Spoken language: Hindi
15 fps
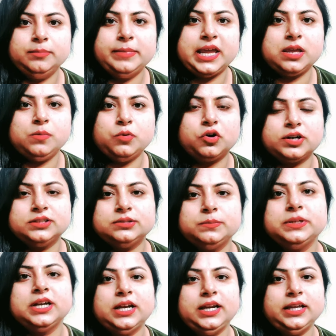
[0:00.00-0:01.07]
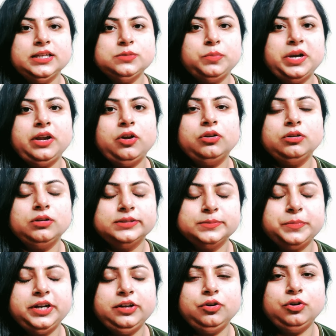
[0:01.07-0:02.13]
मैगी पॉकेट्स बना लेंगे स्प्रिंग
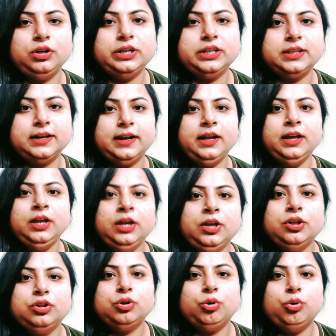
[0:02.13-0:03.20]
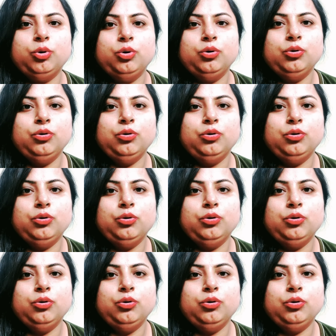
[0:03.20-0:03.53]
स्प्रिंग रोल की तरह तो